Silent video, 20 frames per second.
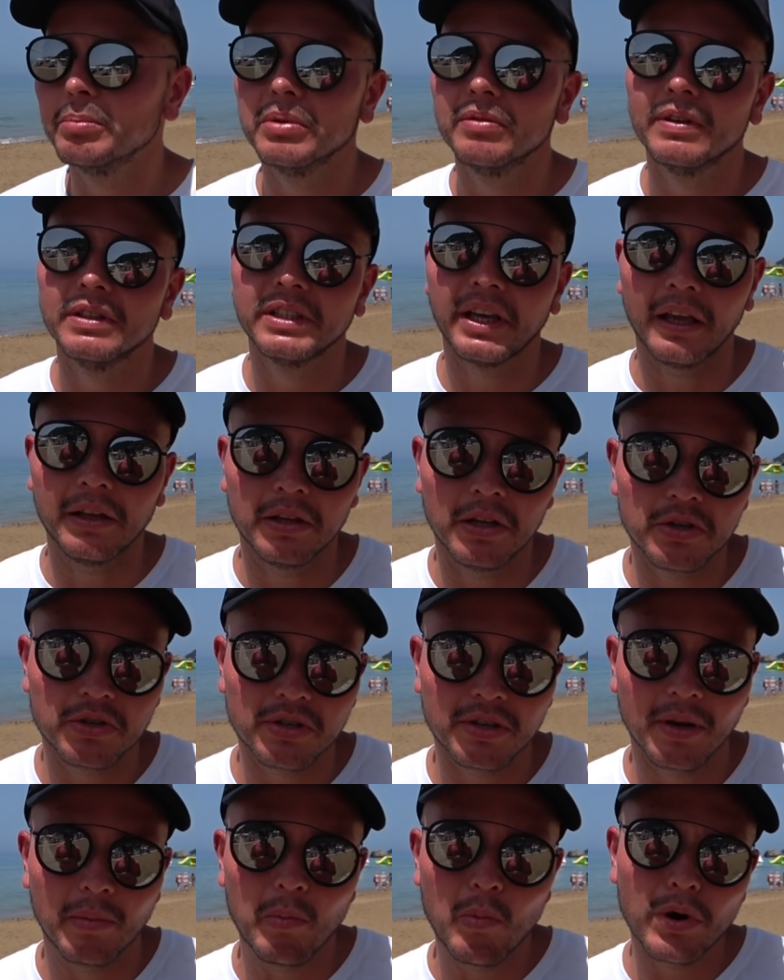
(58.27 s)
мы в
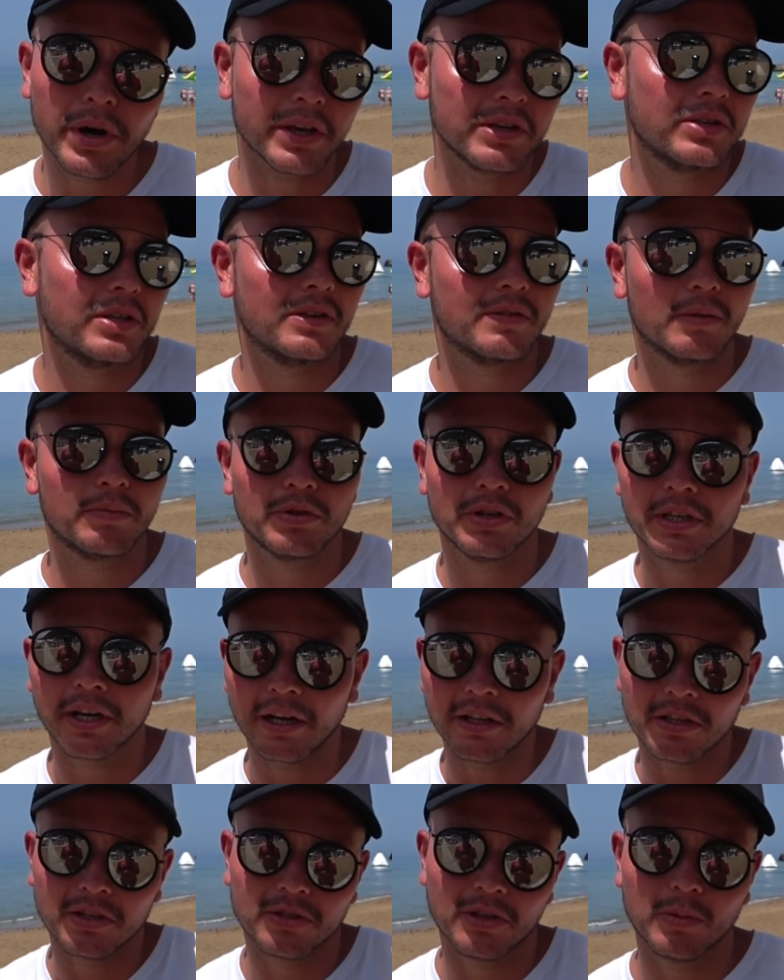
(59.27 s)
Адриатическом море, здесь вообще
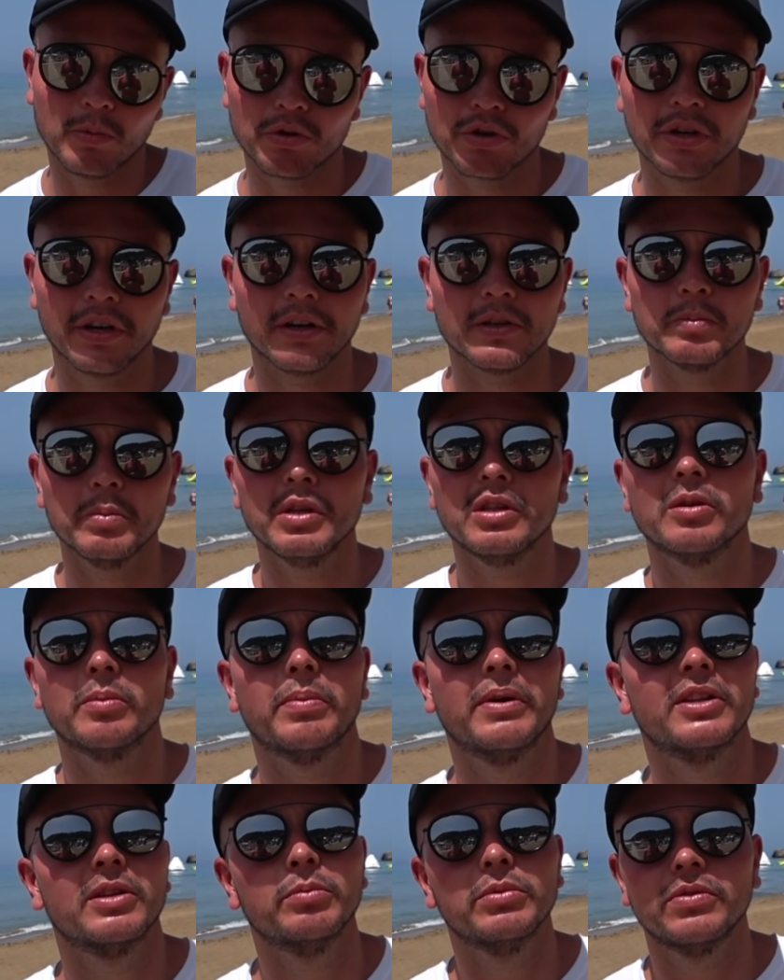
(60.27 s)
границы немножко размыта,
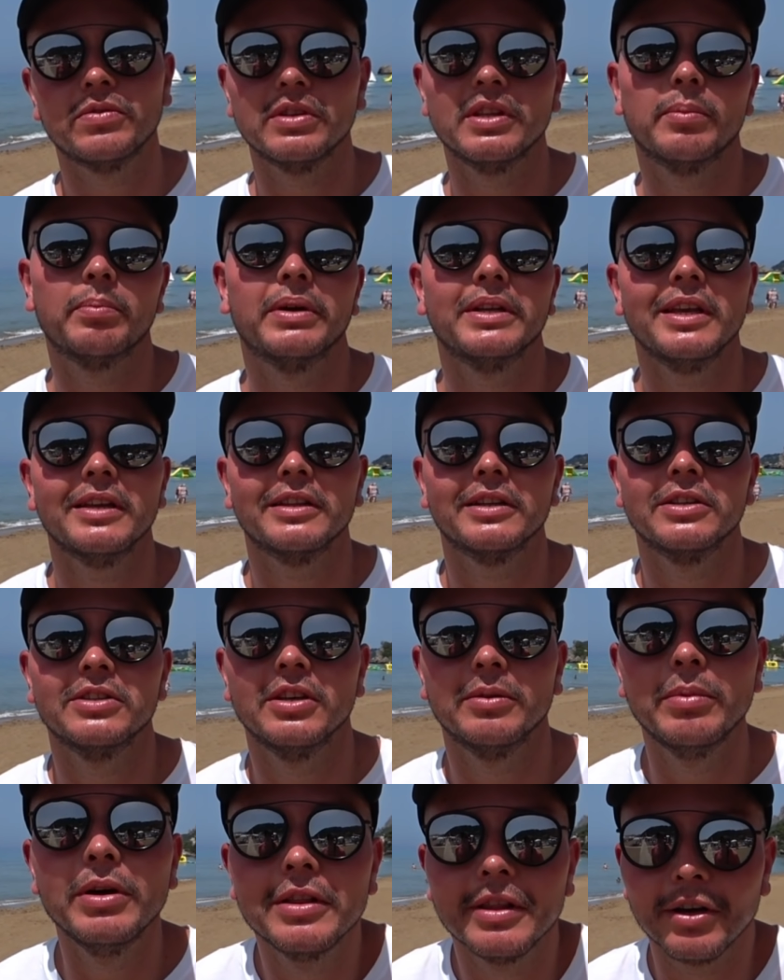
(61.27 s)
поэтому не всегда понятно,
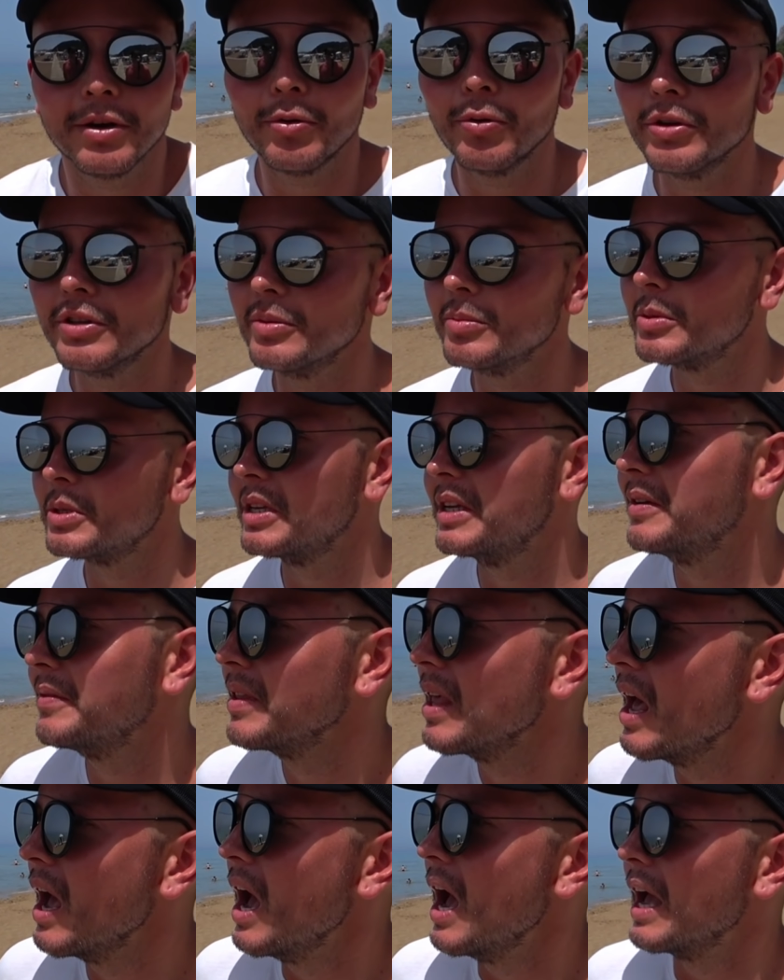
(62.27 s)
где мы находимся.
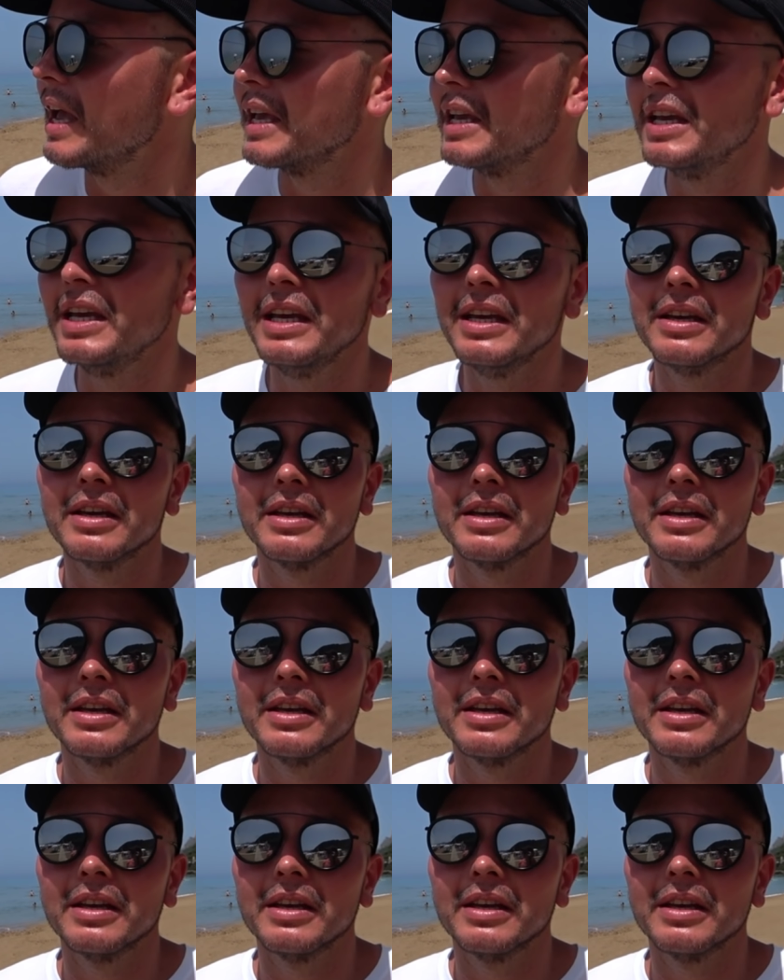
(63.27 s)
И